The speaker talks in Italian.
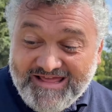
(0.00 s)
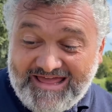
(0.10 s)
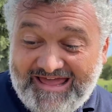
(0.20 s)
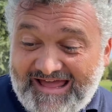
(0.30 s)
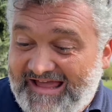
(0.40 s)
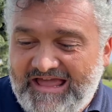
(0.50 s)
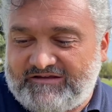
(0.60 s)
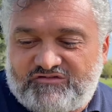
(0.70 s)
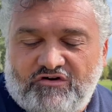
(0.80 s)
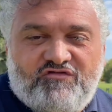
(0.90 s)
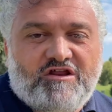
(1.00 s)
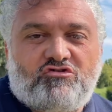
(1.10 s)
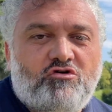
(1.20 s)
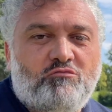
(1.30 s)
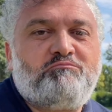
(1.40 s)
E, e, sono
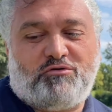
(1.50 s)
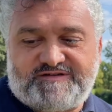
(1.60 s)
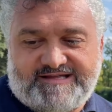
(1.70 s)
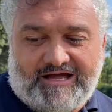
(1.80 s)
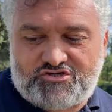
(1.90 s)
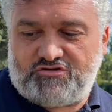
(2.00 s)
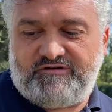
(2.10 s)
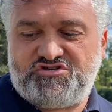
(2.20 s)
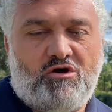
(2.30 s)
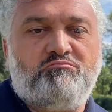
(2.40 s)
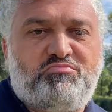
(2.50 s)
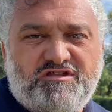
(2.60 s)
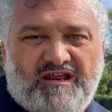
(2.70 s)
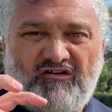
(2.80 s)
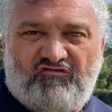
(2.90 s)
finito in un postaccio dove c'è un po'
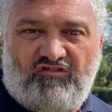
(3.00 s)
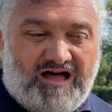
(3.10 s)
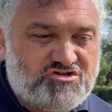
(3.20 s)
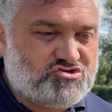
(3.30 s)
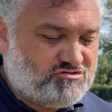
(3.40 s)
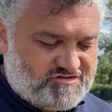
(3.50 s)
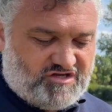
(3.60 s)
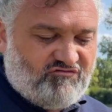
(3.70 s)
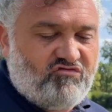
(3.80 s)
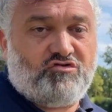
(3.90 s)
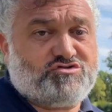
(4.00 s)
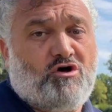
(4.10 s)
di raffaccio schifoso,